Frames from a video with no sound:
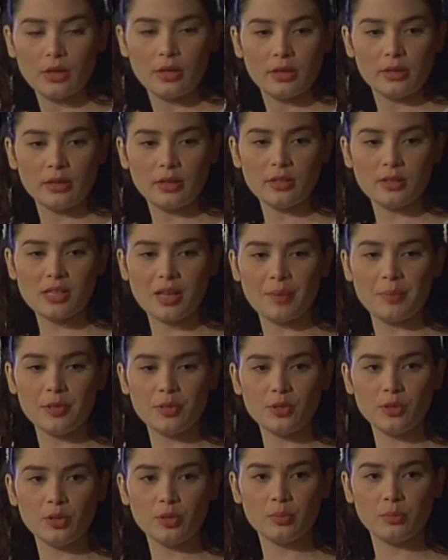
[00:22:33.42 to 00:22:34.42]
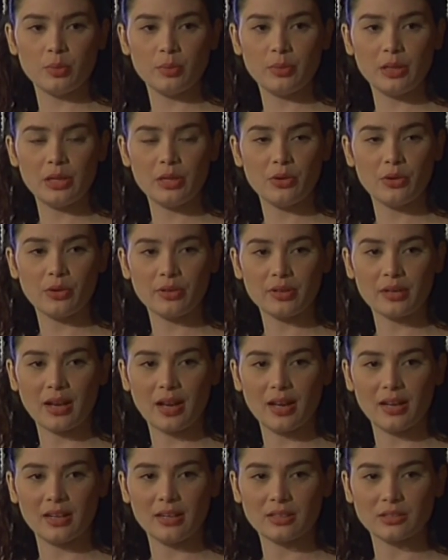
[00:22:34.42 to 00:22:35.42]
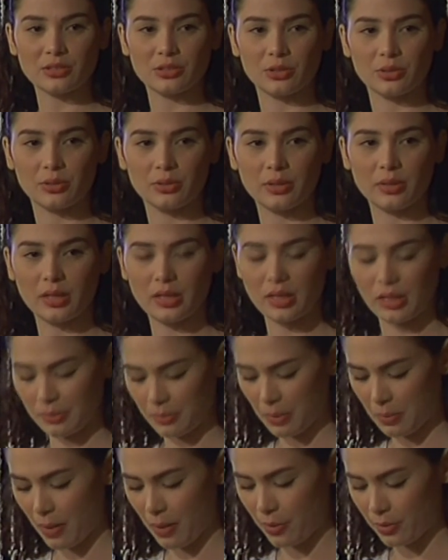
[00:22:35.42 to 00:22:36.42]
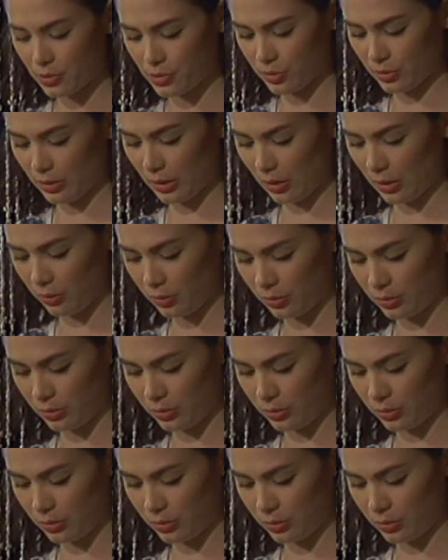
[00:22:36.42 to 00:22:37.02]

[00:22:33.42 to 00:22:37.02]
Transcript: Nay, sabi niyo, bumili ko ng alak niyo. Eh, ibabawas ko na lang ho